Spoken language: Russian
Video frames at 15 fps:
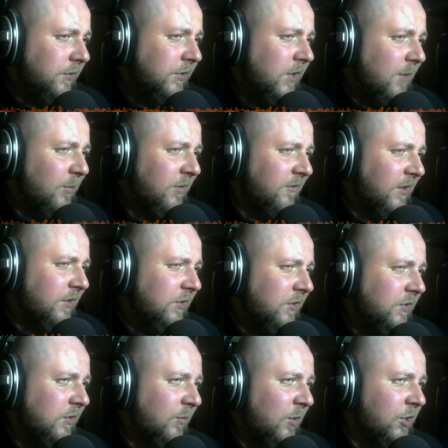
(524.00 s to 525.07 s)
с гаммой
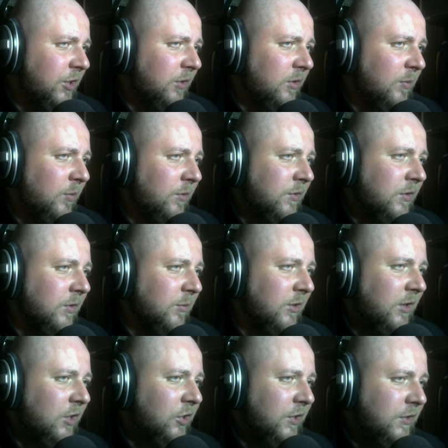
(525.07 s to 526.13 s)
возиться. Пожалуй, просто на
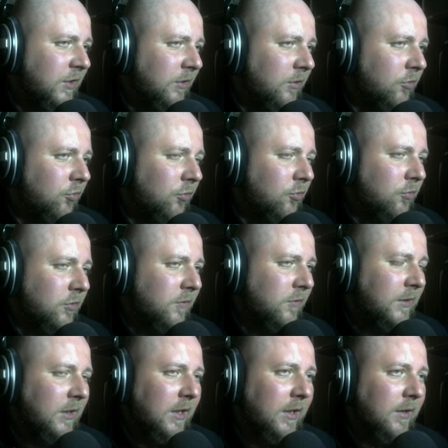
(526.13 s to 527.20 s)
монтаже сделаю чуточку
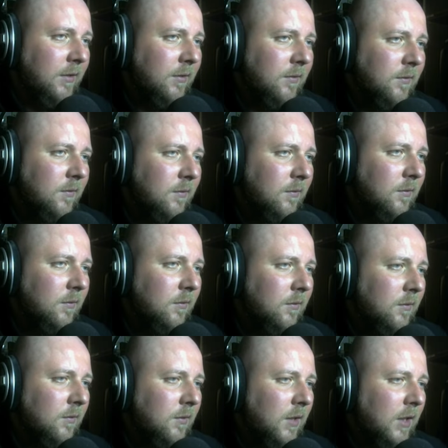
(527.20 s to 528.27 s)
светлее.
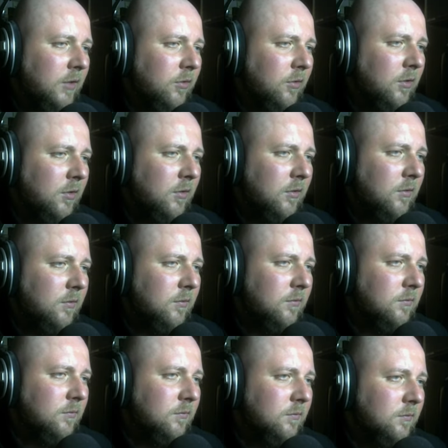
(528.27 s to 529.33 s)
А
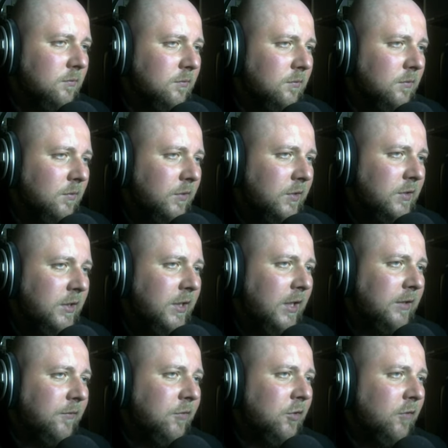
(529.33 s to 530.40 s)
то... Если
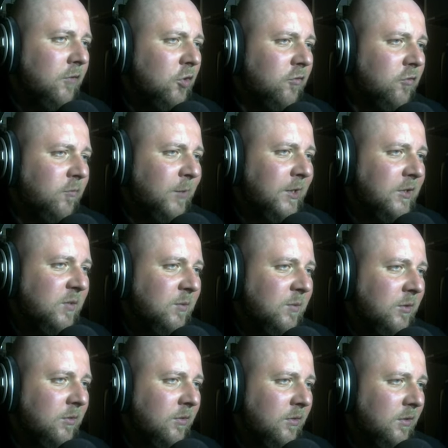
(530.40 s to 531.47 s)
я это все вижу, в
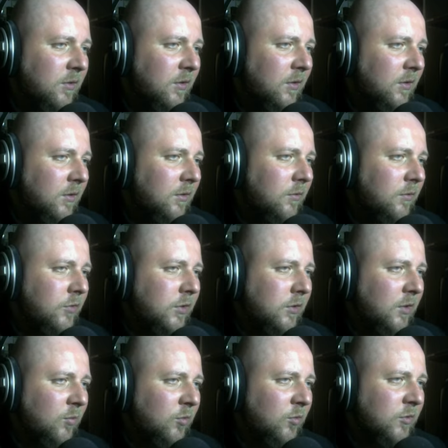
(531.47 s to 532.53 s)
принципе, то Люди,
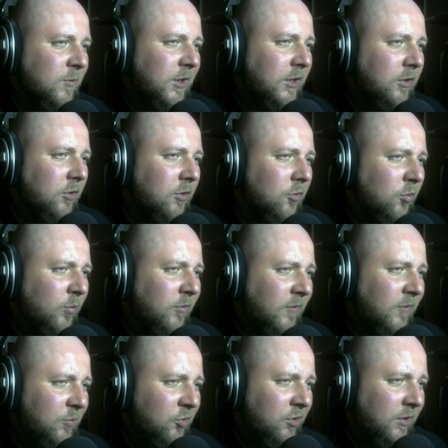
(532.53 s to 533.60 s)
которые будут смотреть на
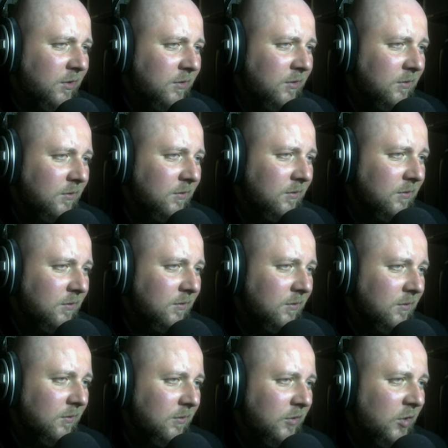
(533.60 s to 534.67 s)
ютубе, вообще
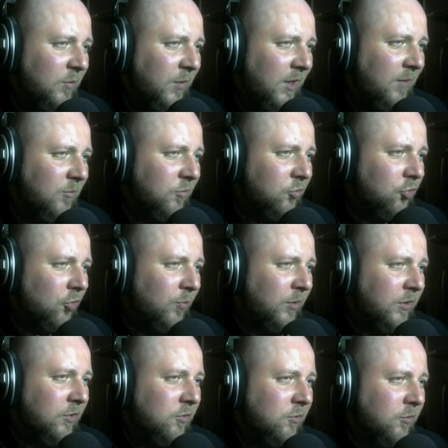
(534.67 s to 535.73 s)
не поймут, что
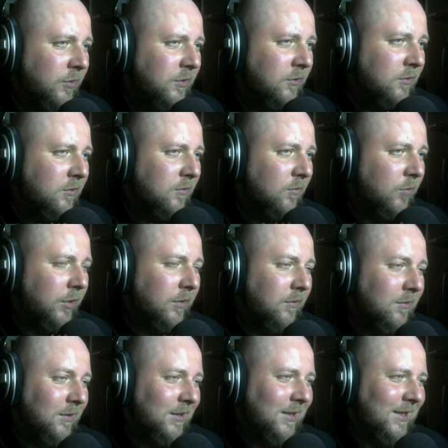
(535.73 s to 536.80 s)
происходит.
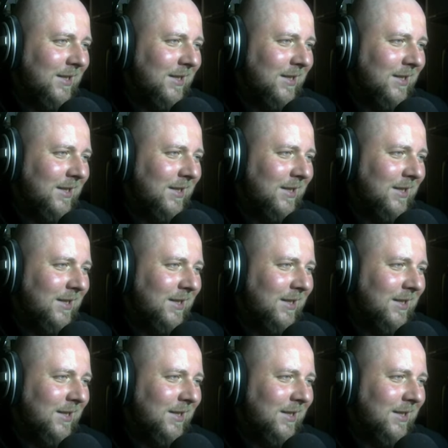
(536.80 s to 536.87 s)
Ой,